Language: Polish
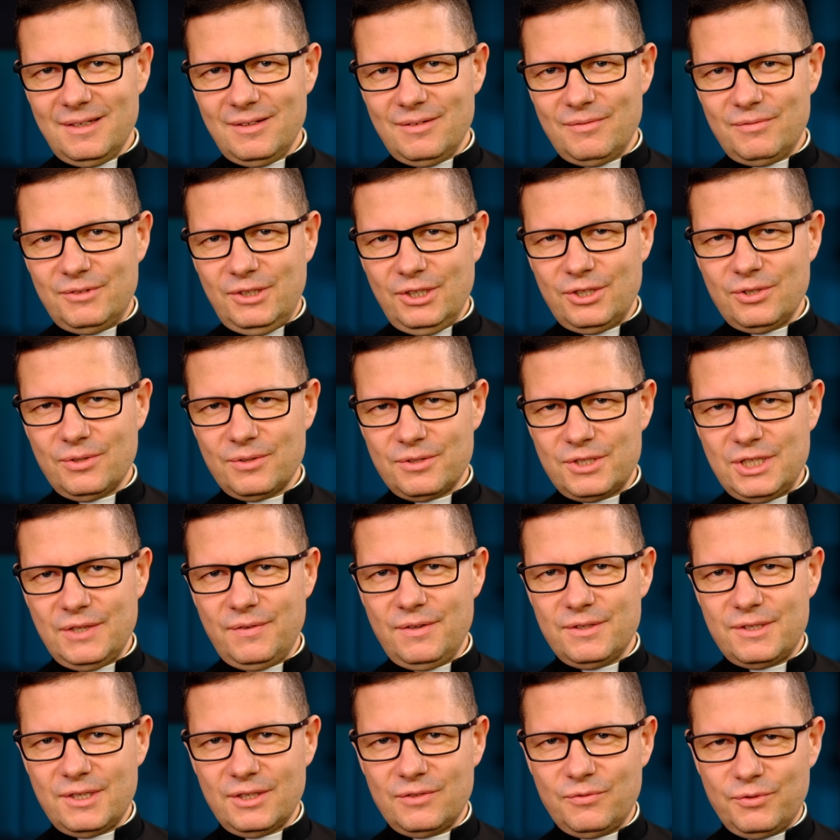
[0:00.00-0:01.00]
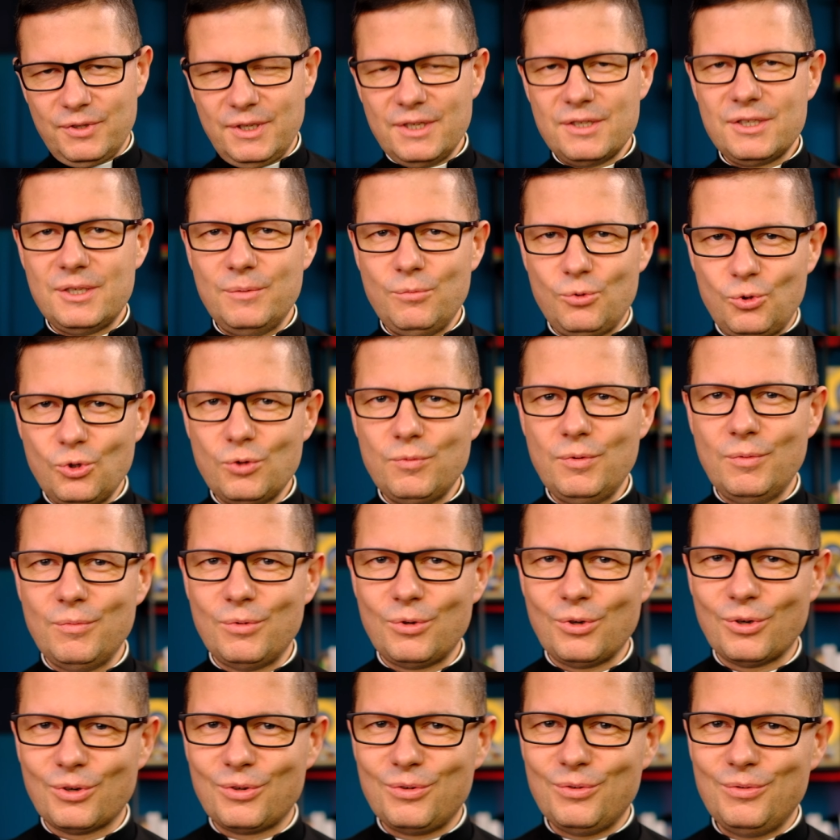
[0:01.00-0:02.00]
w 1927
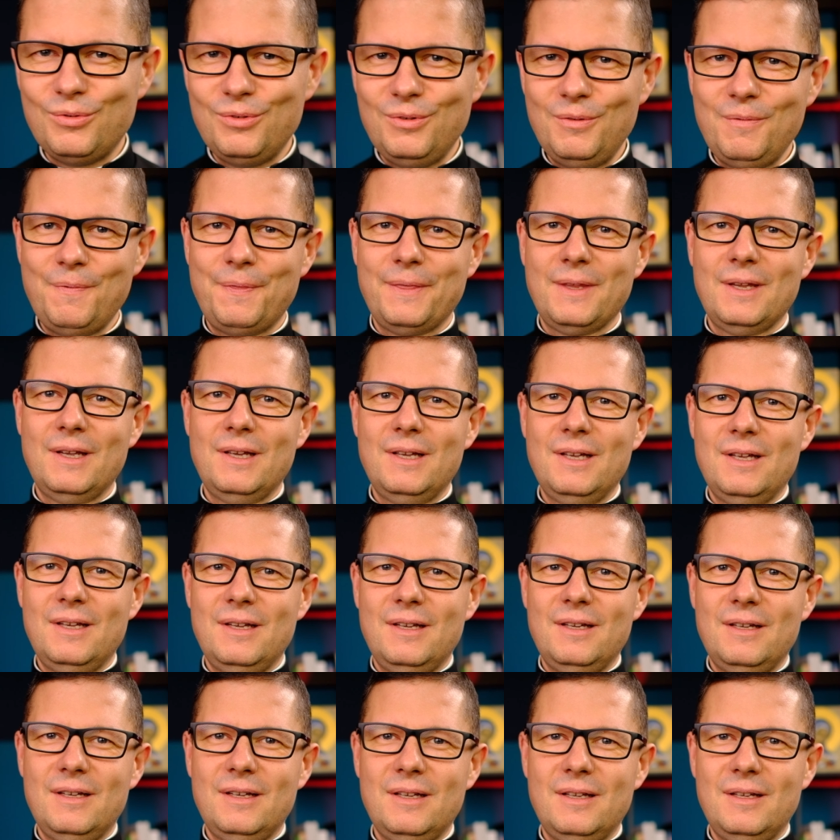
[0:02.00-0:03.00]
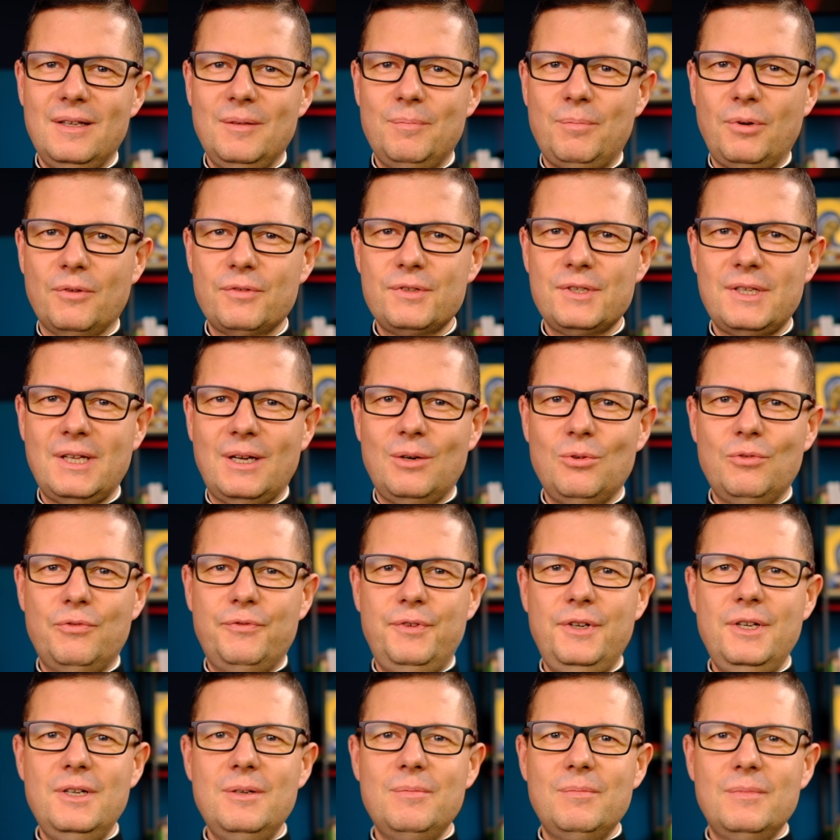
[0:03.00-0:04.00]
roku powstał
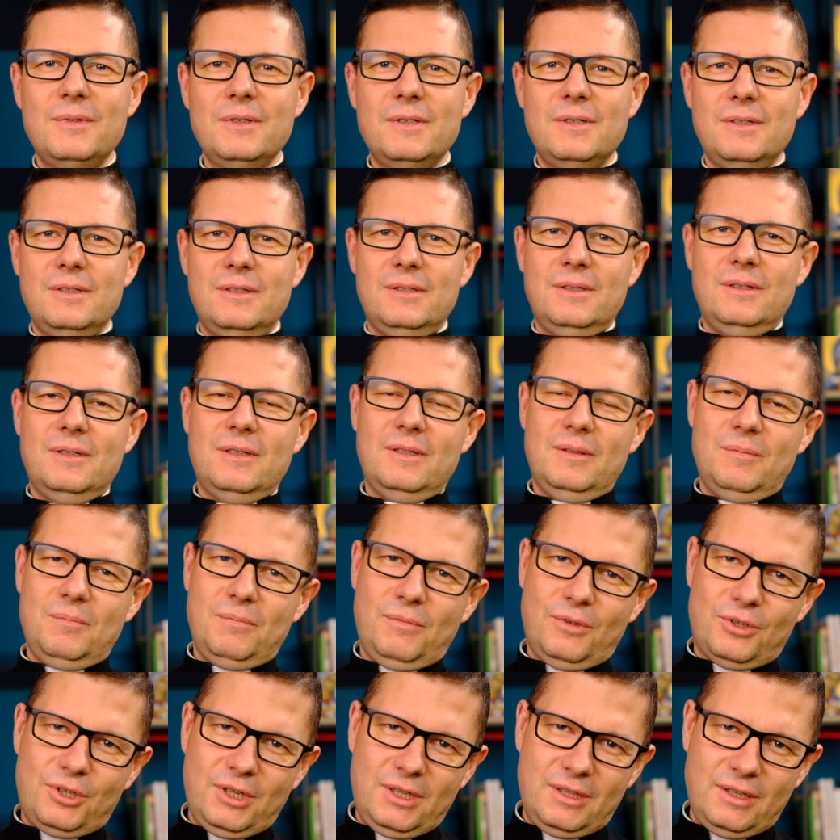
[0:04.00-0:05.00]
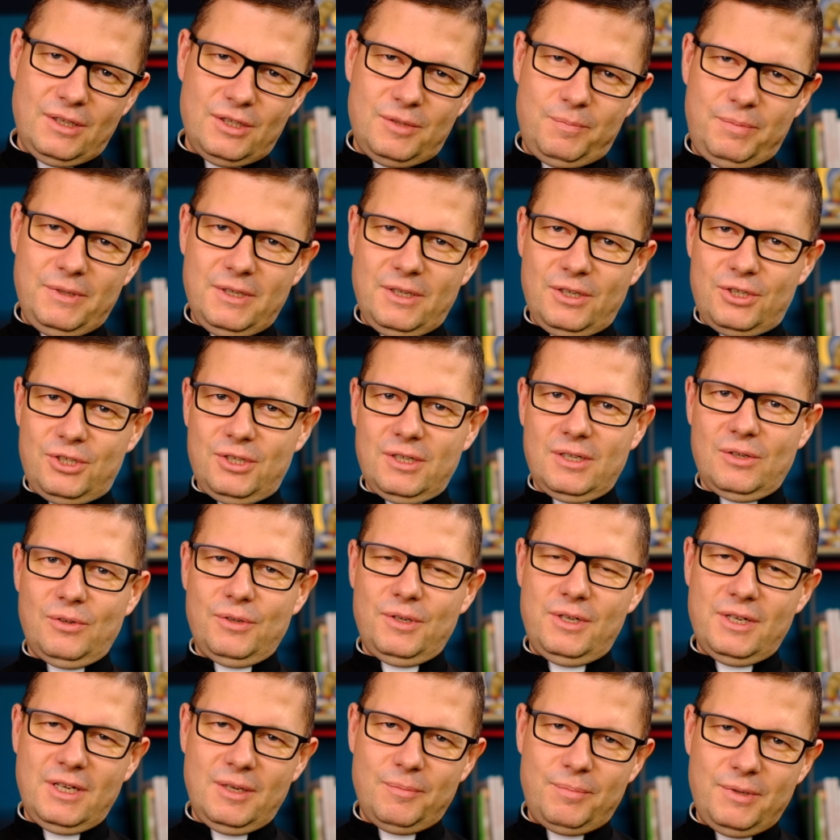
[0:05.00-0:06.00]
film, może jeden z pierwszych, o
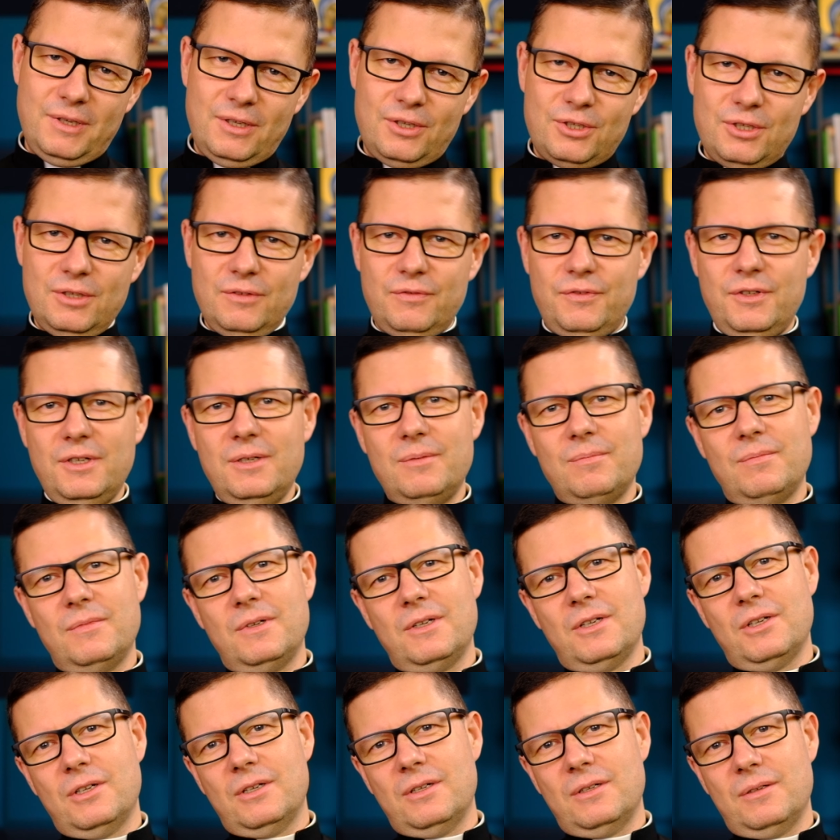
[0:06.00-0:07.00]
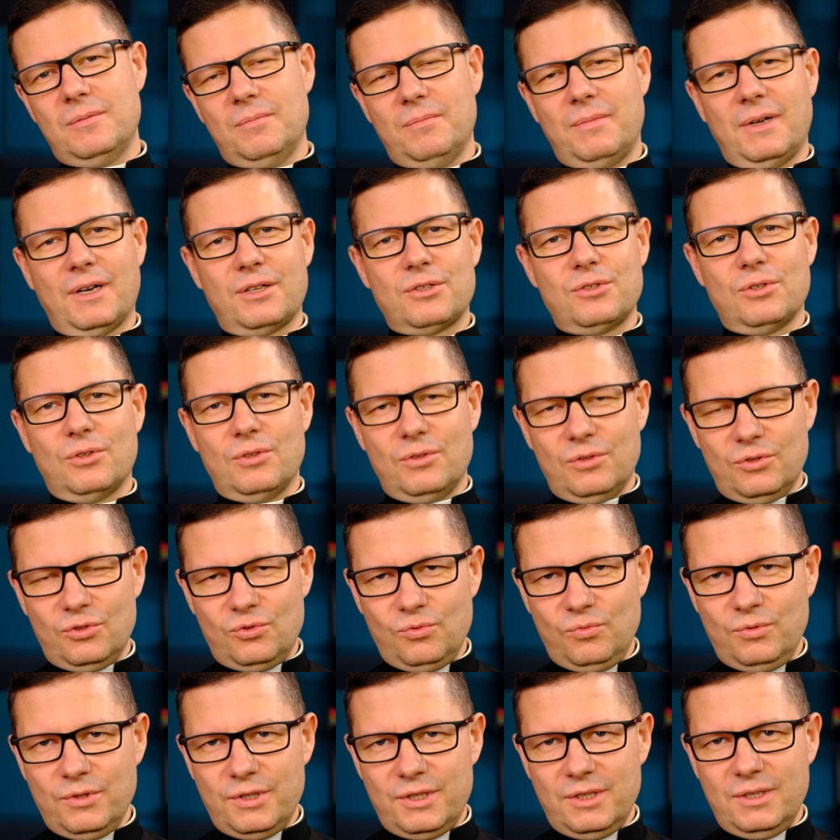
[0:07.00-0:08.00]
ile nie pierwszy film, bardzo
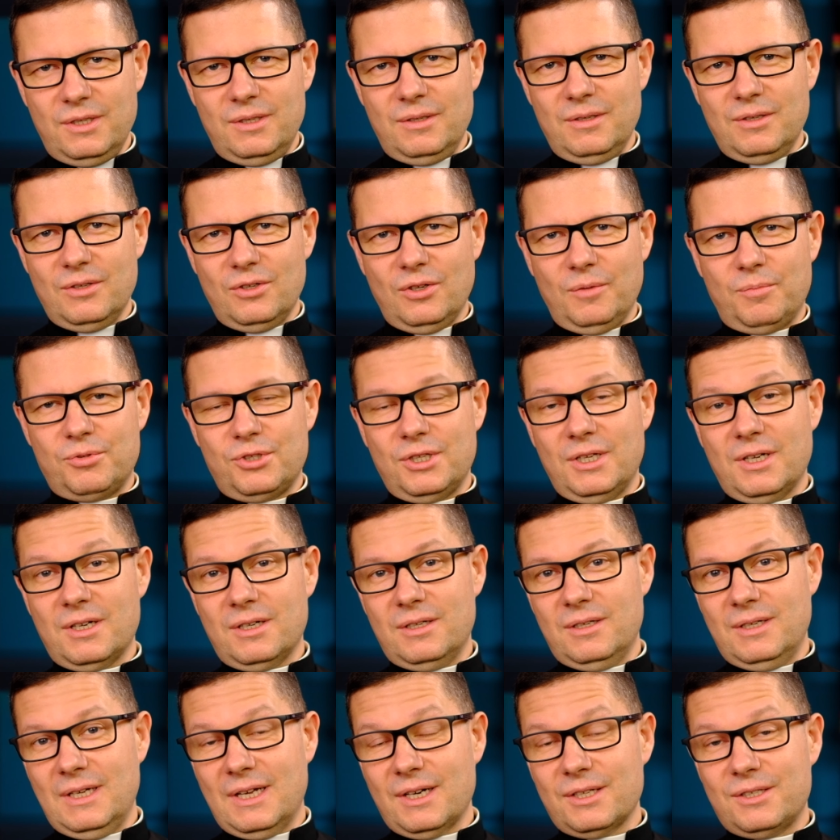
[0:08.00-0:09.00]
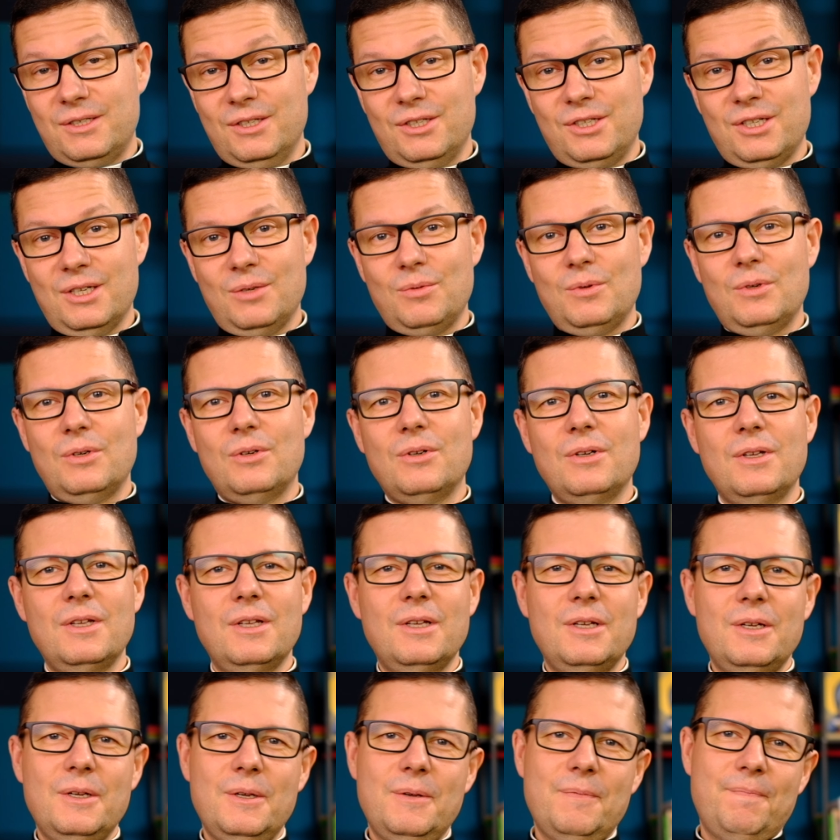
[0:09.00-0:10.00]
długi, obszerny, arcydzieło
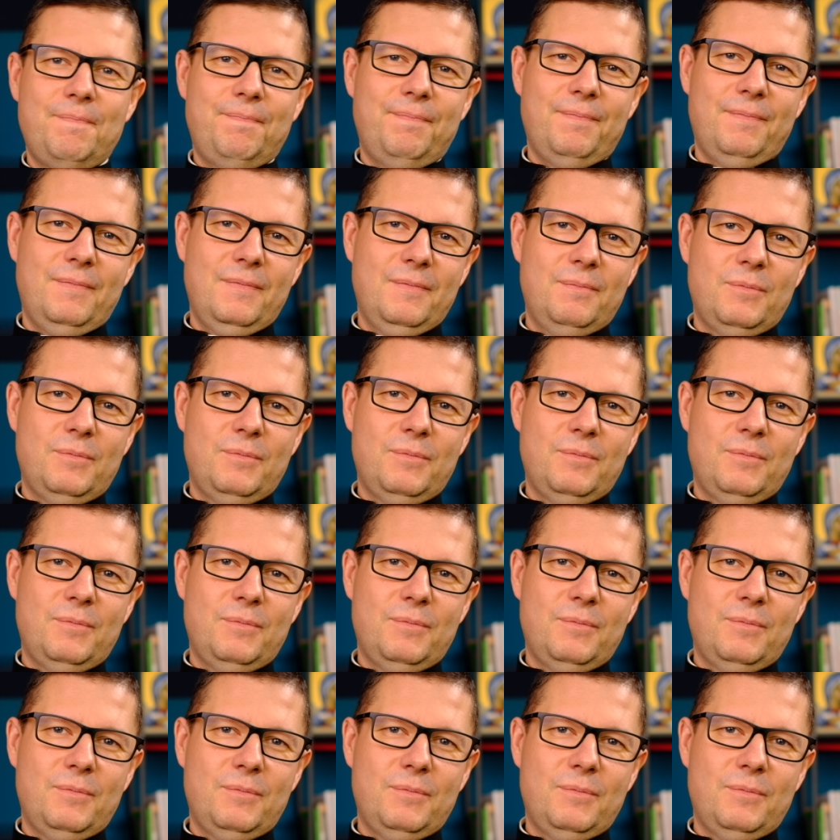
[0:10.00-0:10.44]
mm,